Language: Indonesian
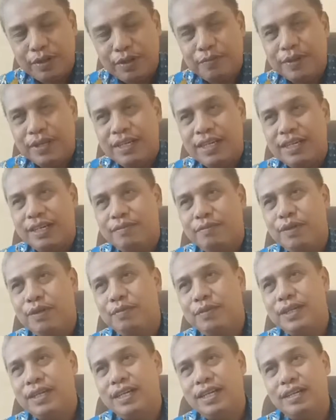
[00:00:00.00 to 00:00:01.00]
belum ada
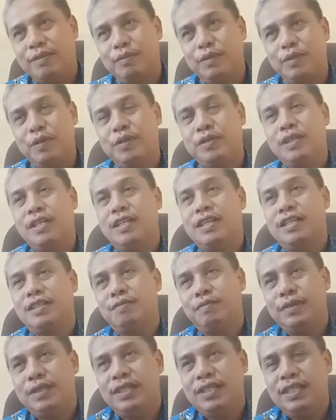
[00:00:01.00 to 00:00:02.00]
belum ada keputusan
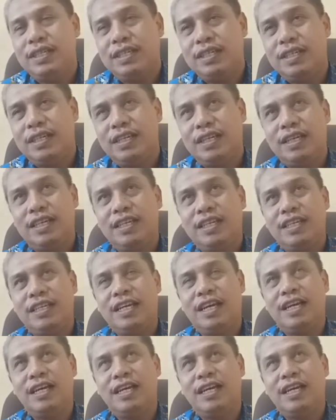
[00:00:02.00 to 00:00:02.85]
resmi hmm.